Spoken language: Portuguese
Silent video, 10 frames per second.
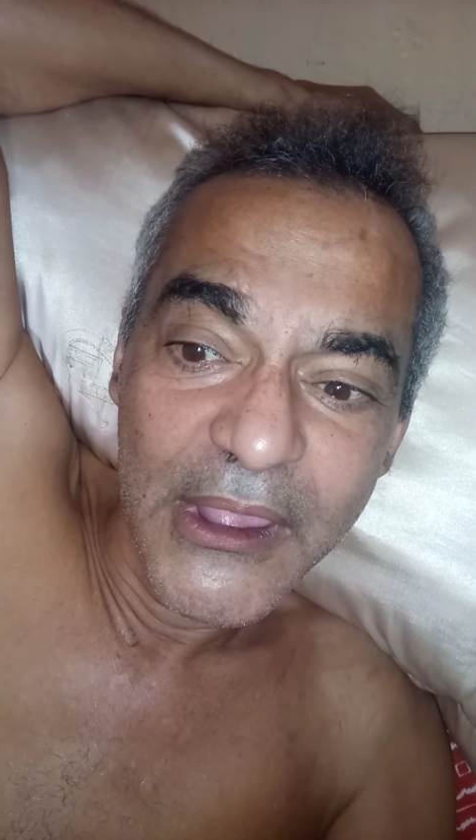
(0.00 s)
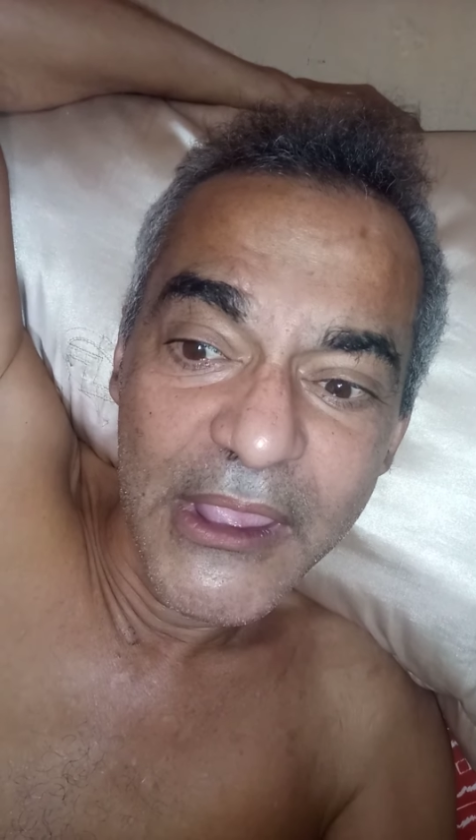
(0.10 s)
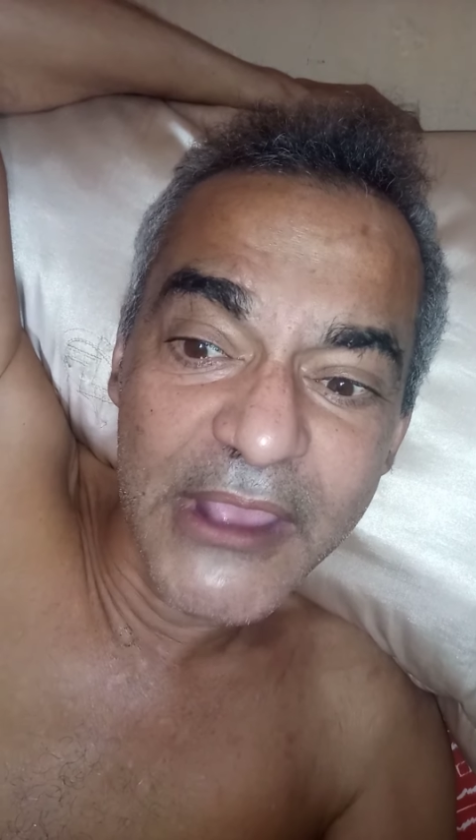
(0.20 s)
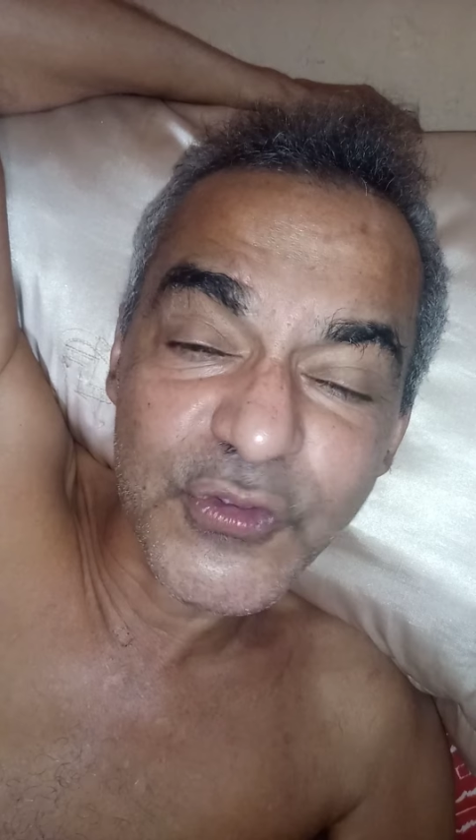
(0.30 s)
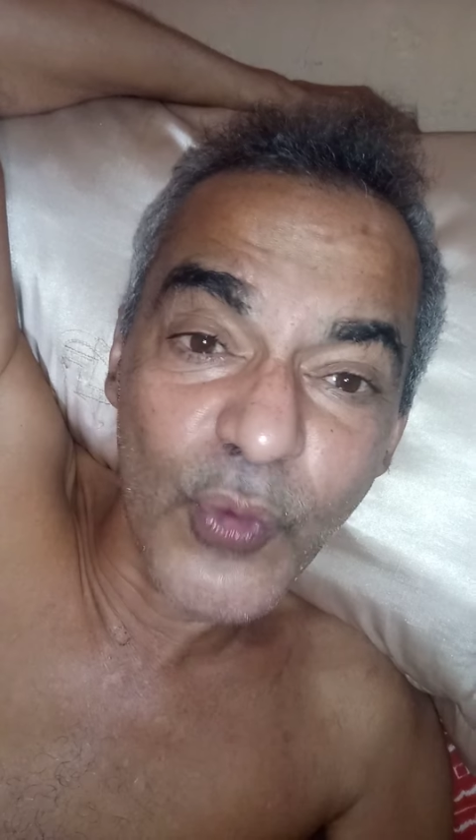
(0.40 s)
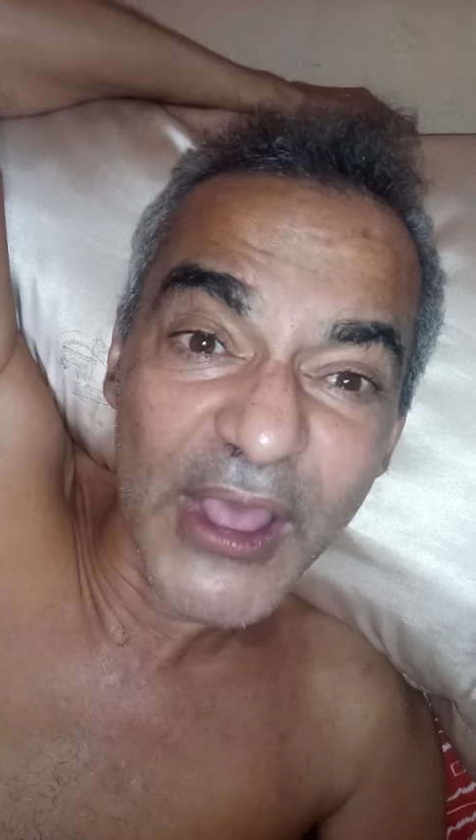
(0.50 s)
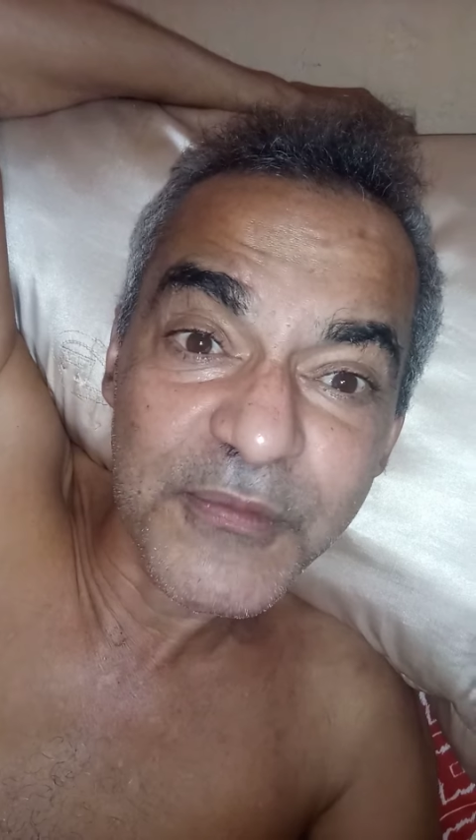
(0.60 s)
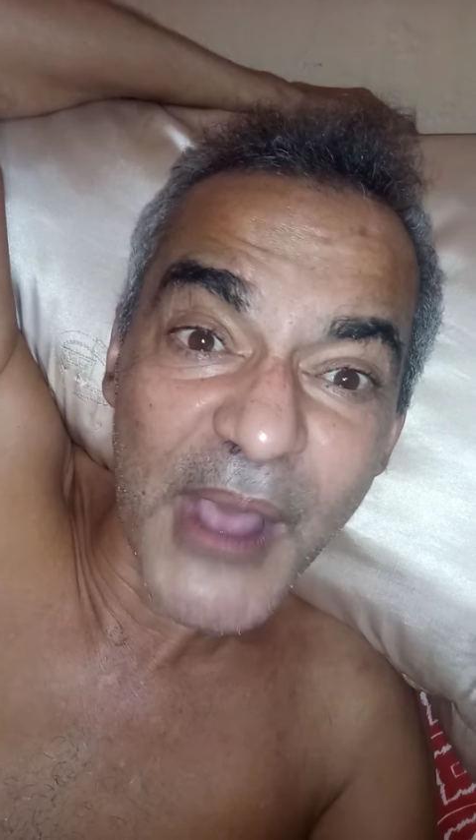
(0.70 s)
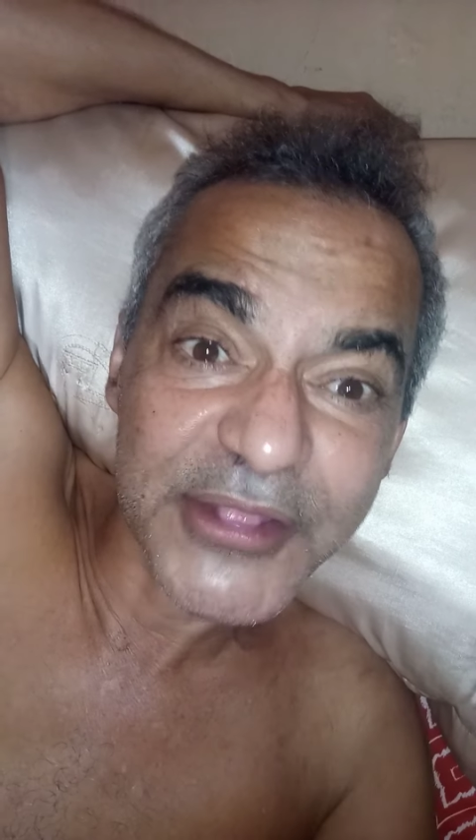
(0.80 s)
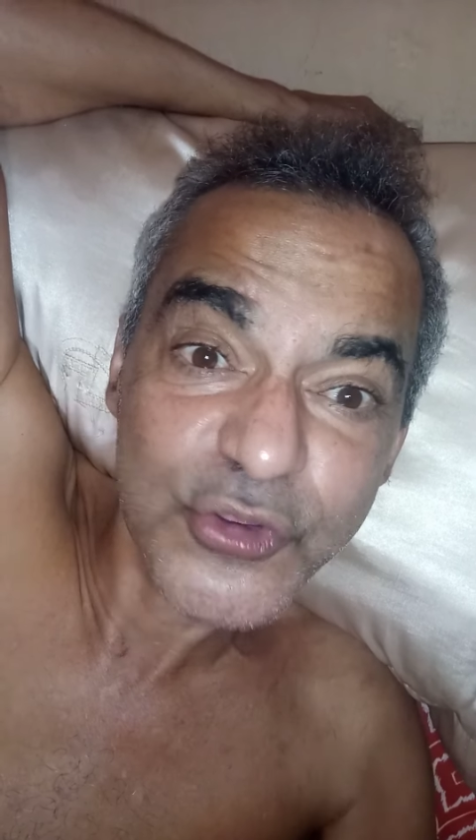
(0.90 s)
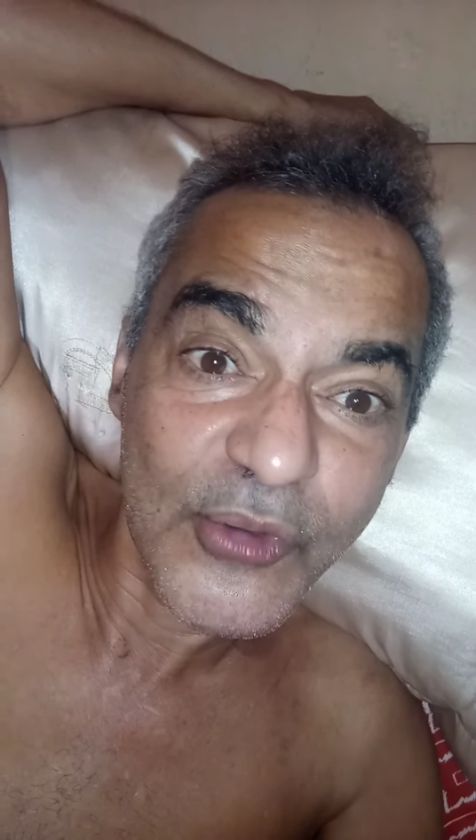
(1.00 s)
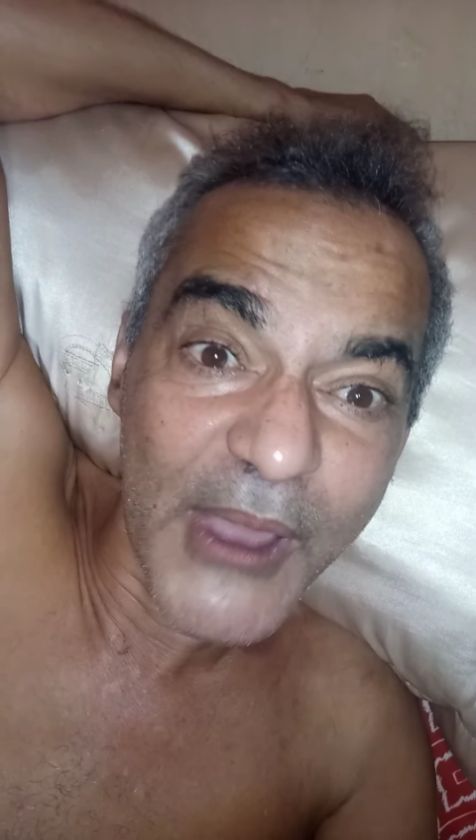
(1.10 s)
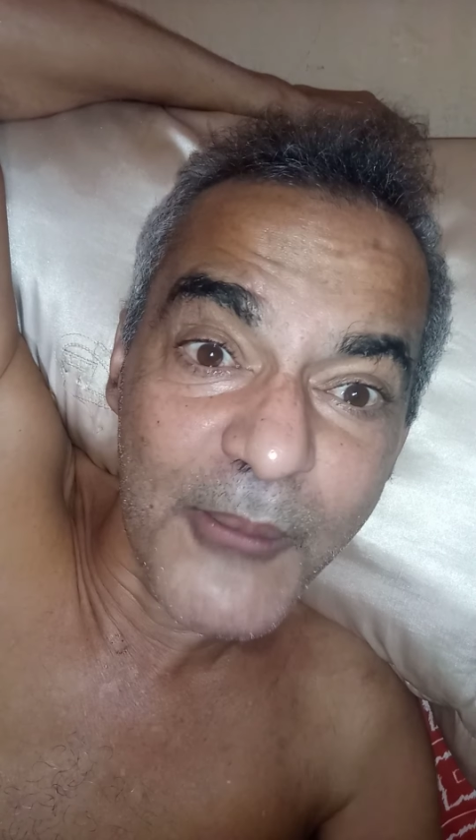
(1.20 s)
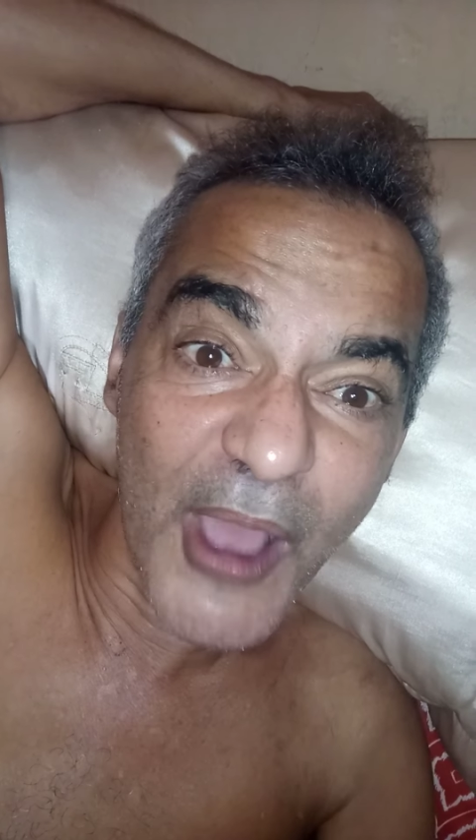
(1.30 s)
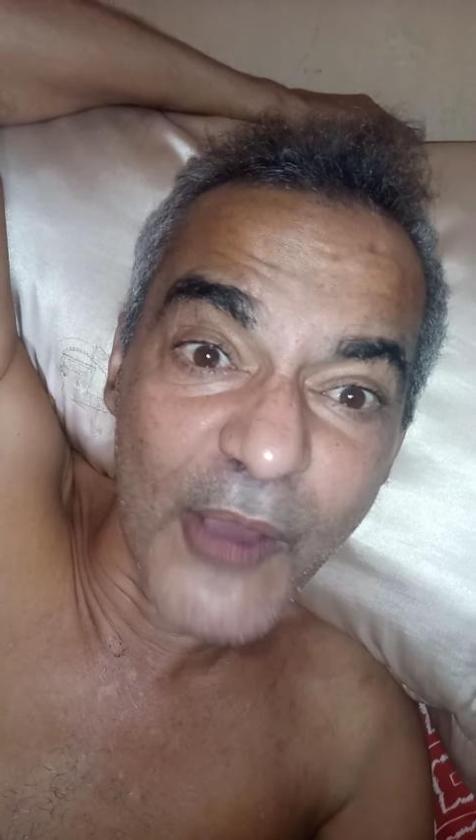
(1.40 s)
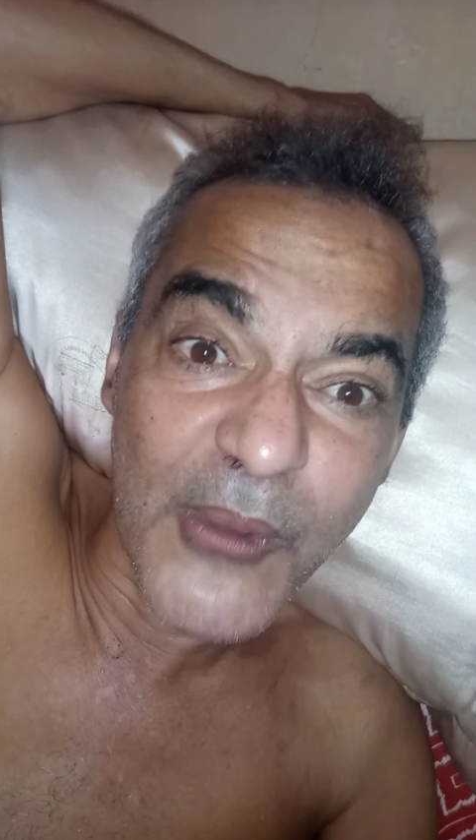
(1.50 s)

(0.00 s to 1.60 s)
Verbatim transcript: eles quase matou o Babal,